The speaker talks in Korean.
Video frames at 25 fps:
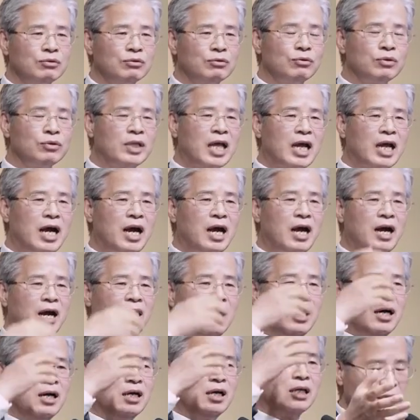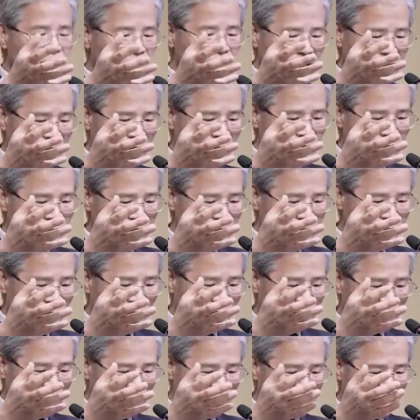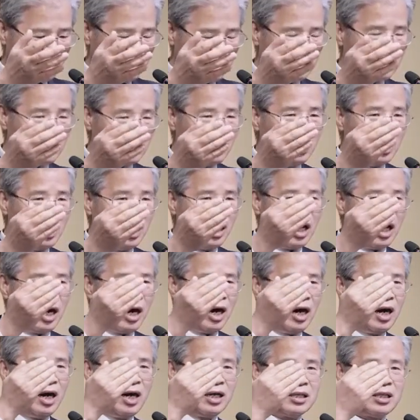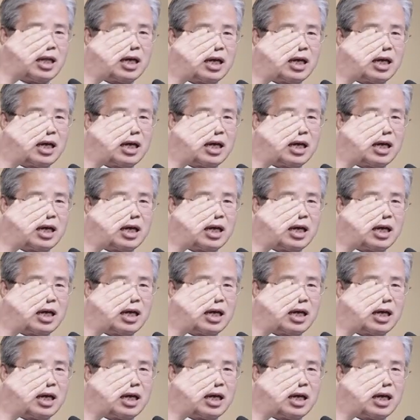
또 내가 그런 사람들을 만나면은 아,